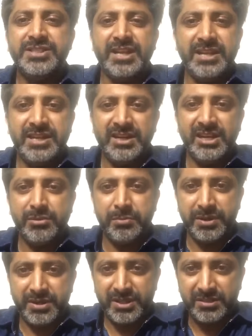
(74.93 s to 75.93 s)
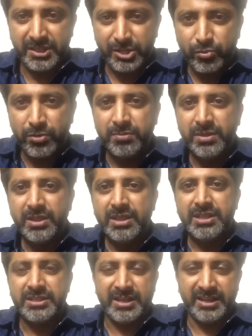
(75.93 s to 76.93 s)
ஜல்லிக்கட்டை நம்ம பெற்றே தீர்வோம்
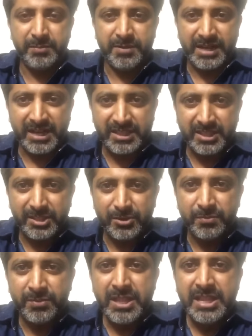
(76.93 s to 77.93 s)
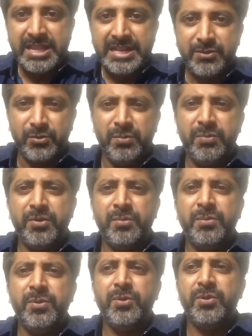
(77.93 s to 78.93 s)
இது கண்டிப்பாக நடந்தே தீரும் ரொம்ப
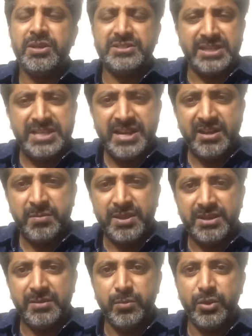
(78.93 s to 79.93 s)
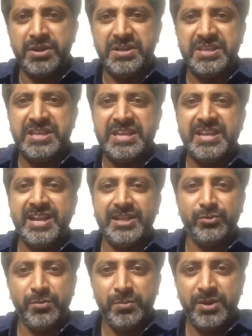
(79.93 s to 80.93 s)
ரொம்ப சரியான பாதையில் போயிட்டுருக்கீங்க
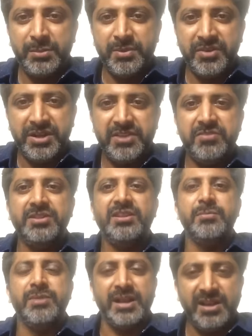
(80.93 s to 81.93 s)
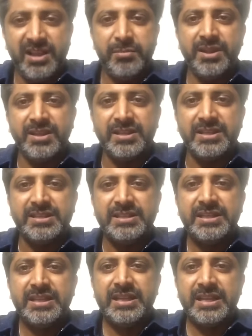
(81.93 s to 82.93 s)
அது ரொம்ப நம்ம வெற்றி வந்து நம்ம அருகாமையில் இருக்குது
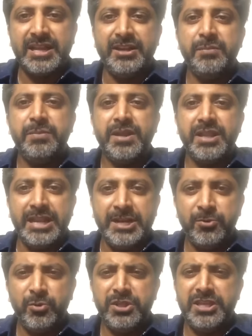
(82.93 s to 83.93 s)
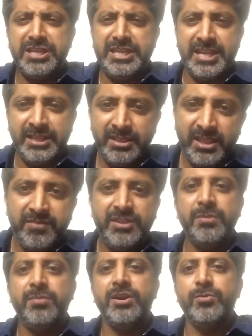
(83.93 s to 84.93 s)
கண்டிப்பாக என்னுடைய எந்த
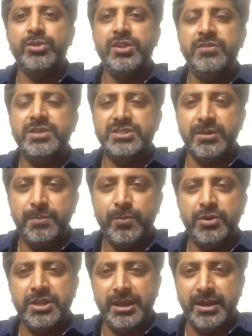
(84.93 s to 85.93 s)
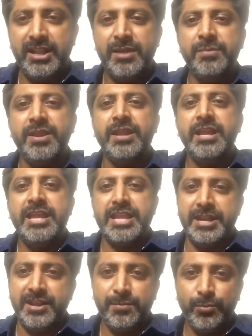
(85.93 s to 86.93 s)
விதமான உதவி சப்போர்ட் எல்லாமே
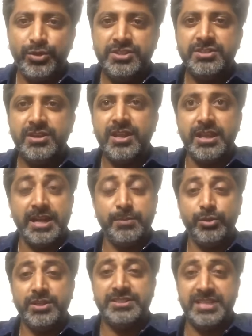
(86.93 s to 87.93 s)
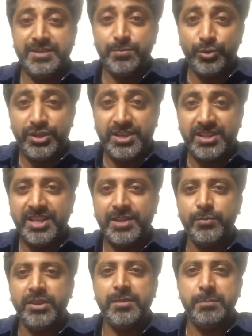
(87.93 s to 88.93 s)
என்னால் முடிஞ்சதுன்னா என்னால் முதல்ல செய்ய முடிகிறதே
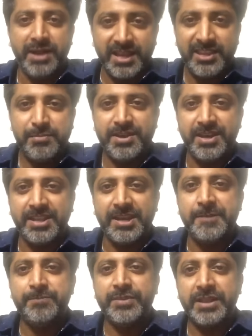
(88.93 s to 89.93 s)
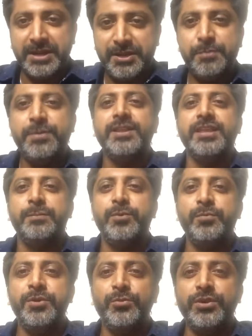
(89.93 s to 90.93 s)
நான் பெரிய பாக்கியமாக நினைக்கிறேன் கண்டிப்பாக அது
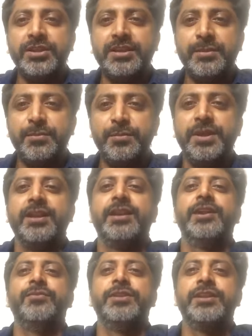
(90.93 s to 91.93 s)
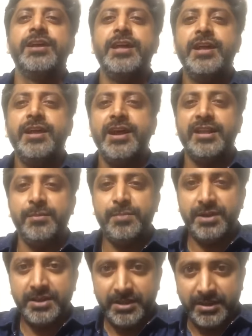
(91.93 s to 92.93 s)
எப்போவுமே உண்டு எப்போவுமே நான் வந்து அதை
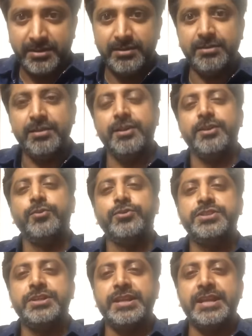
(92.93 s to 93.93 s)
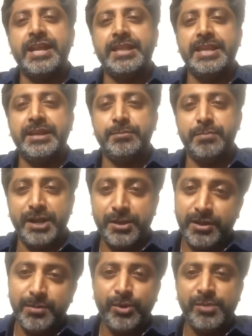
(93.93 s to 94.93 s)
பற்றி நான் யோசிச்சுக்கிட்டு இருக்கேன் அது என்
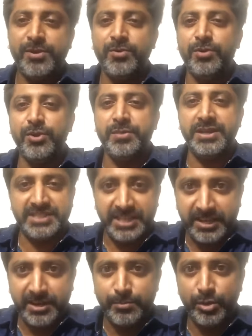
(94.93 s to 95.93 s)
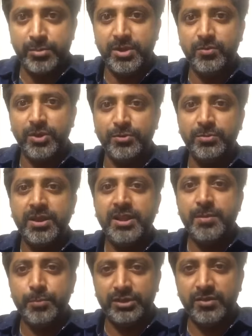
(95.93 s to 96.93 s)
படங்கள் மூலமாகவும் வரும் என் செய்கைகள் மூலமாக வரும்
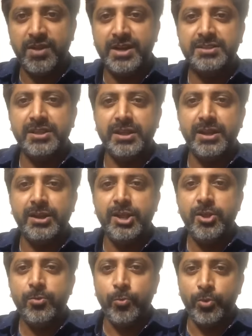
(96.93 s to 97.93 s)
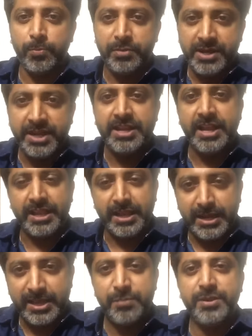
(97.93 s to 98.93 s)
முதல்ல வாழ்த்துக்கள் உங்கள் பின்னாடி
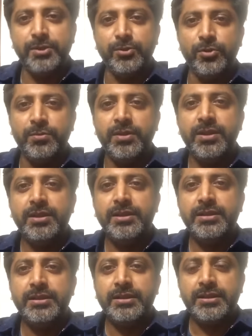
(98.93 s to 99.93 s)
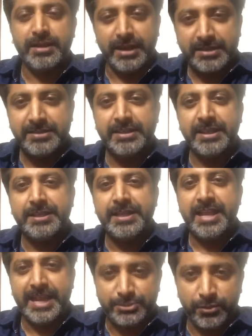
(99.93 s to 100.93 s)
நாங்கள் எல்லாருமே இருக்கோம் கலக்குங்க
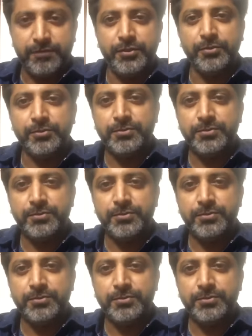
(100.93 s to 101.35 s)
ஹேட்ஸ் ஆஃப் டு